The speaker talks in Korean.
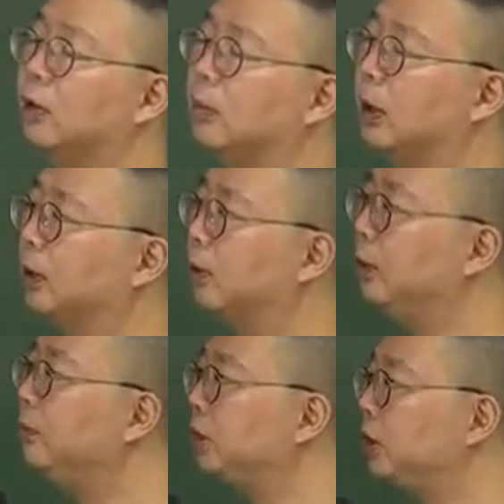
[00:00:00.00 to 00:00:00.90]
말 그대로
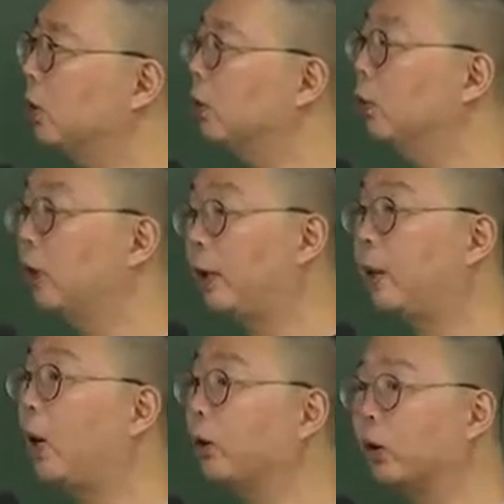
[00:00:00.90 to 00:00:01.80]

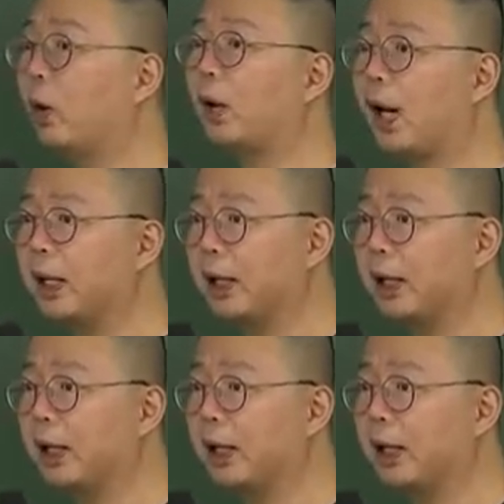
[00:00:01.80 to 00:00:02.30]
임시적으로나마 어떤 허가가